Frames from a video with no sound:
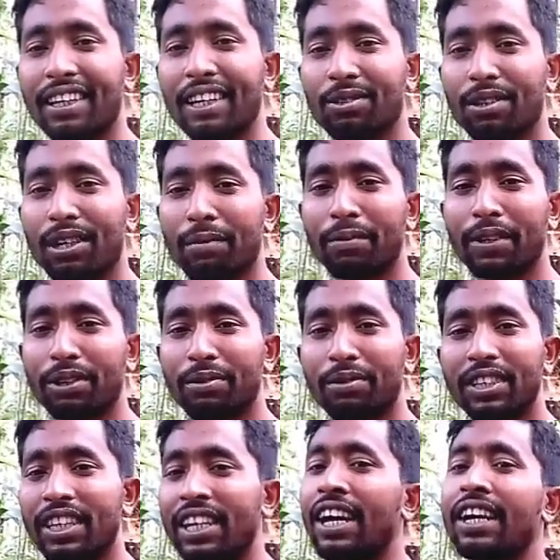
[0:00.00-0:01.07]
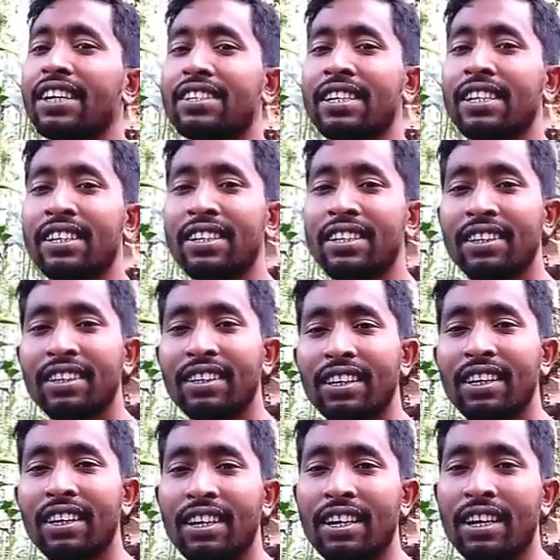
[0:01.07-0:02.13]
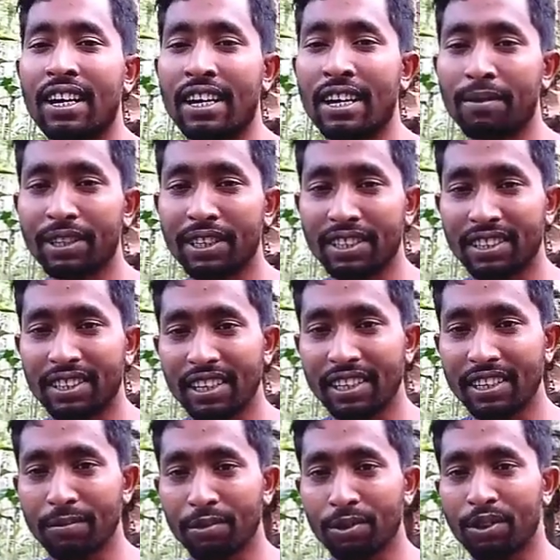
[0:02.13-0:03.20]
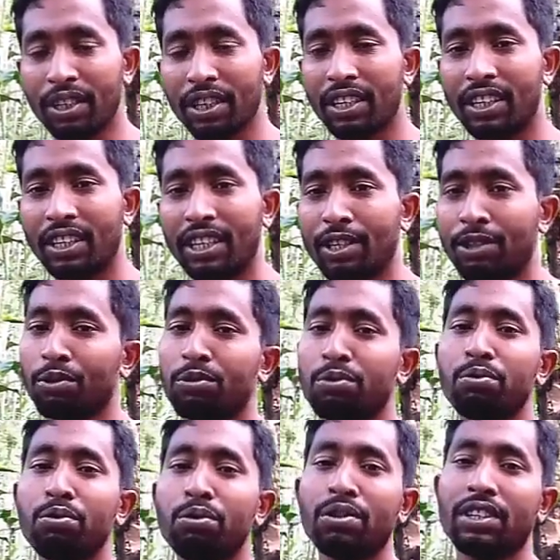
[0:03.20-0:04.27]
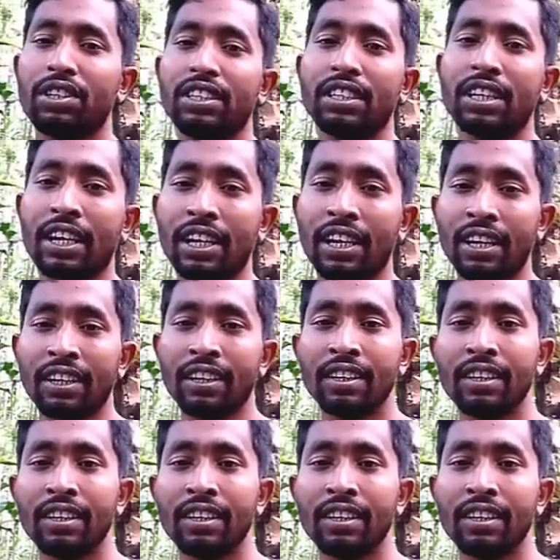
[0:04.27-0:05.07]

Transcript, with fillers: আসলে আপনারা যদি না আসেন আর আমাদের সিলেটের মধ্যে এত সুন্দর একটি জায়গা